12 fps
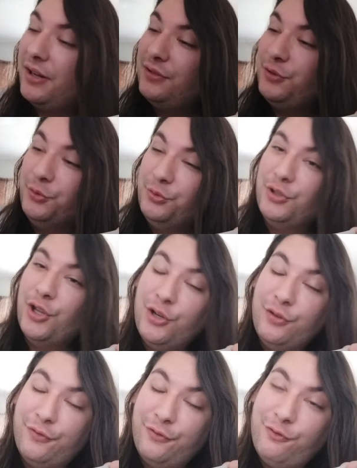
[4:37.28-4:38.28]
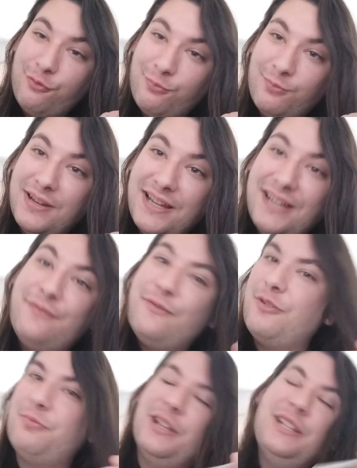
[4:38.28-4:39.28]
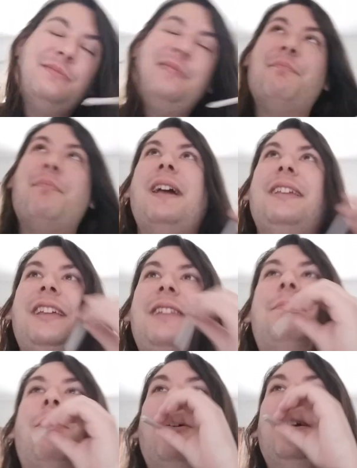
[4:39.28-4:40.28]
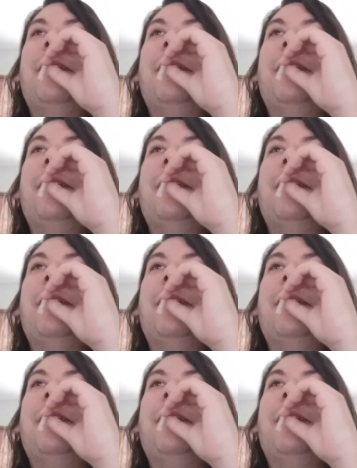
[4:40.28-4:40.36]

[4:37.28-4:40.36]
goût de le fumer. Vous comprenez même pas à quel point